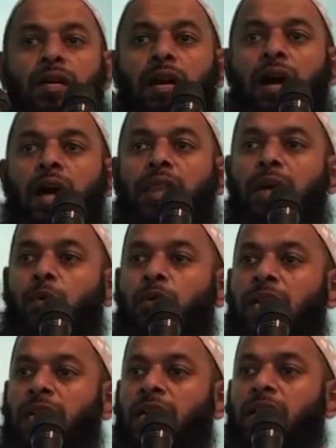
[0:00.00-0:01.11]
அதே
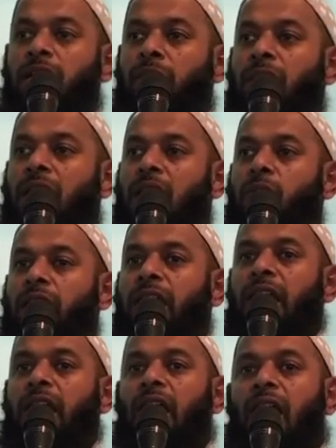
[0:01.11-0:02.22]
போன்று ரமதானுடைய
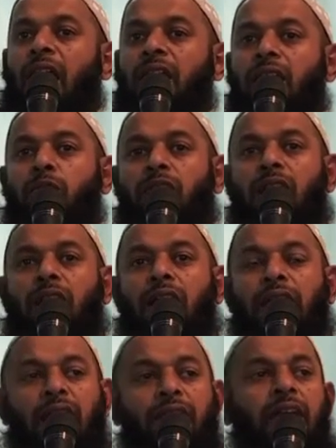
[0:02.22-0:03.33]
அந்த முதல்
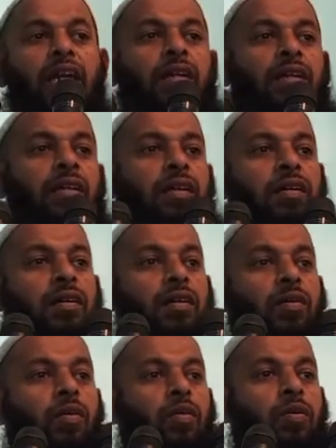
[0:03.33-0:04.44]
இரவில்
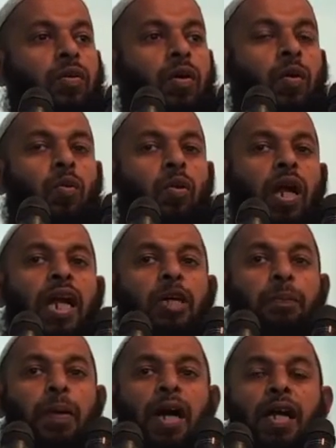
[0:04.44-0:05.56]
ஒரு
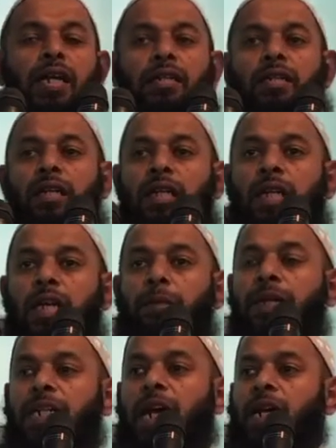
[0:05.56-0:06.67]
அழைப்பாளர்
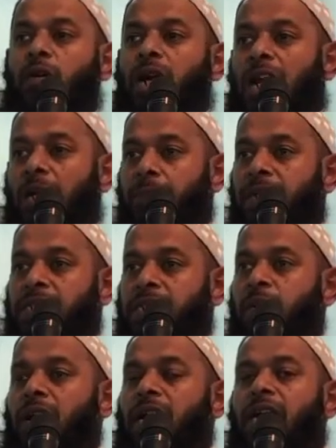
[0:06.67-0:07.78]
எப்படியான ஒரு அழைப்பை
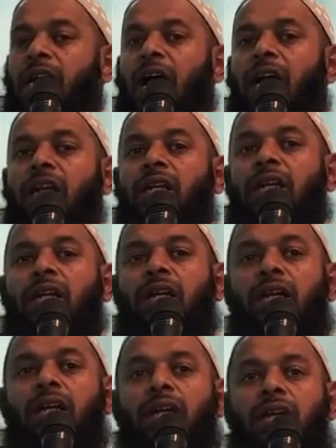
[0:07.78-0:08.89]
செய்வார் என்றால்
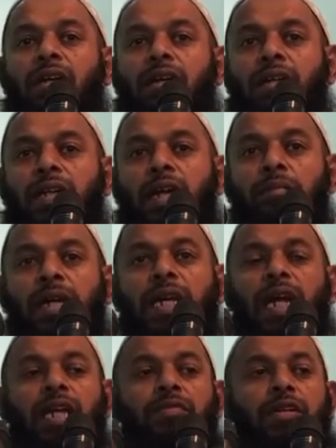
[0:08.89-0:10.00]

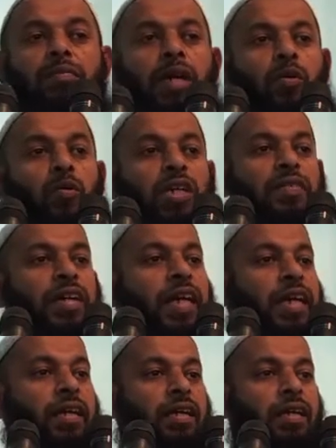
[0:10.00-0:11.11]
நன்மைகளை விரும்பக்கூடியவரே
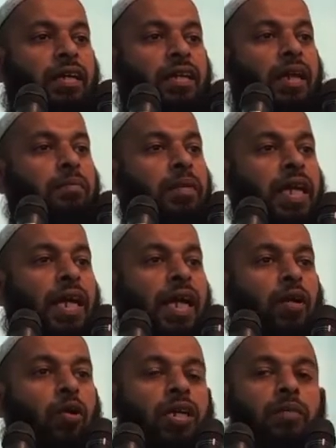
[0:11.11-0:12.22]
நன்மைகளை
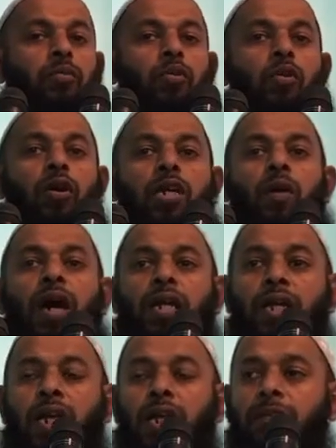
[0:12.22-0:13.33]
நோக்கி முன்னோக்கி வாருங்கள்